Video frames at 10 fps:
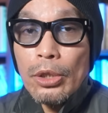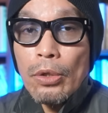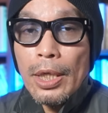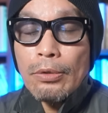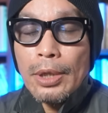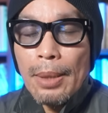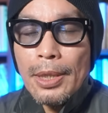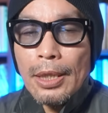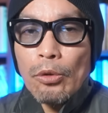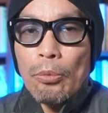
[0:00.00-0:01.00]
広げるた
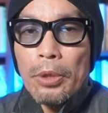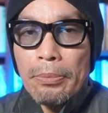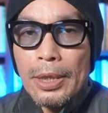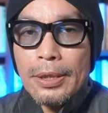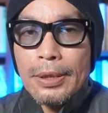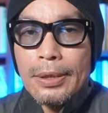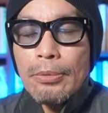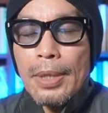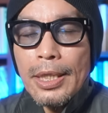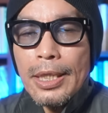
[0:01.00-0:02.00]
めだと思います。
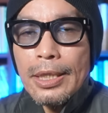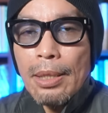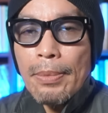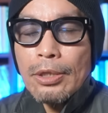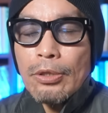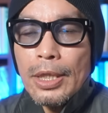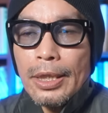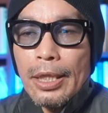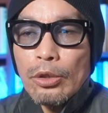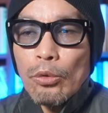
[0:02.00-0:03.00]
つまり狭すぎ
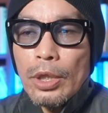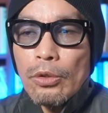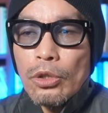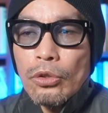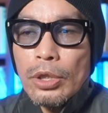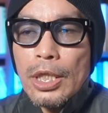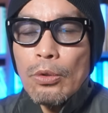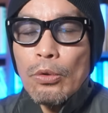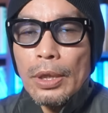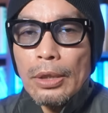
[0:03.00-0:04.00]
て一人の主人
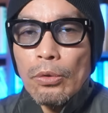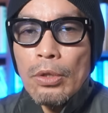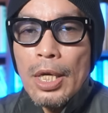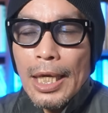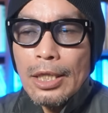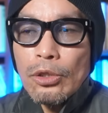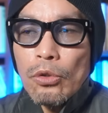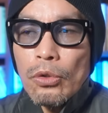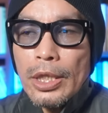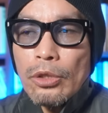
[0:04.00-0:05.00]
公だと感
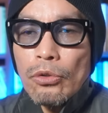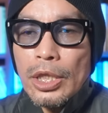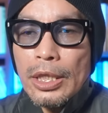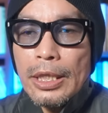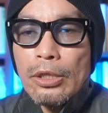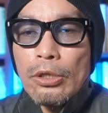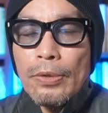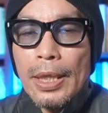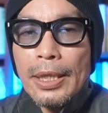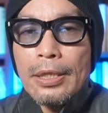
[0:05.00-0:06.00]
情移入しにくい
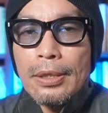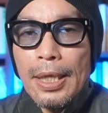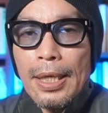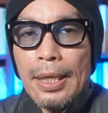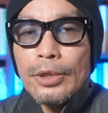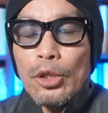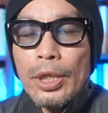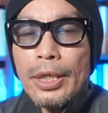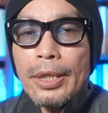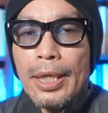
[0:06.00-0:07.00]
わけですが、4
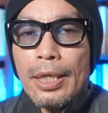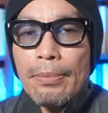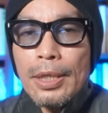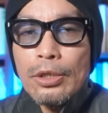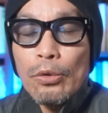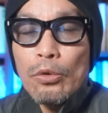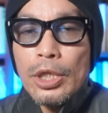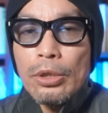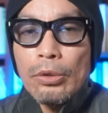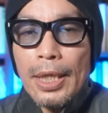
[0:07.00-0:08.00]
人であればそのう
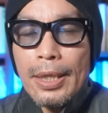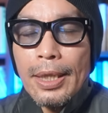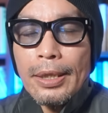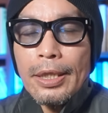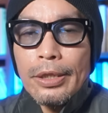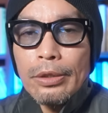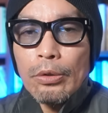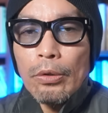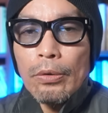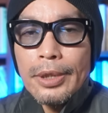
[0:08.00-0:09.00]
ちの誰かに
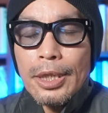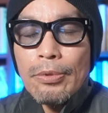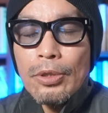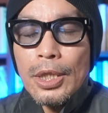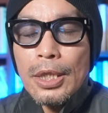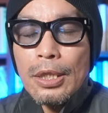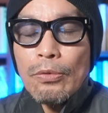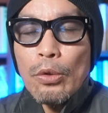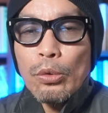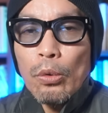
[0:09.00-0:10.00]
ヒット。自分自
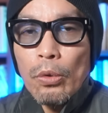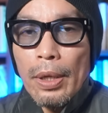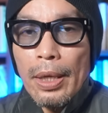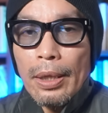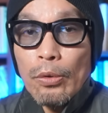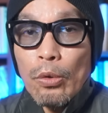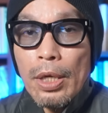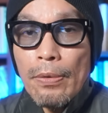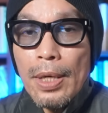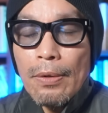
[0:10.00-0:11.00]
身を投影。こ
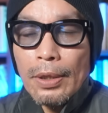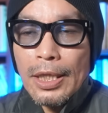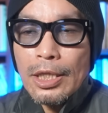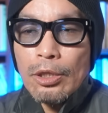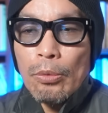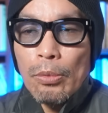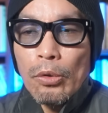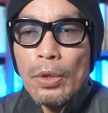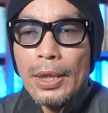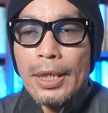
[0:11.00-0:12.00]
れは私の
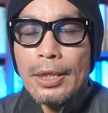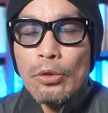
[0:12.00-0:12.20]
物語と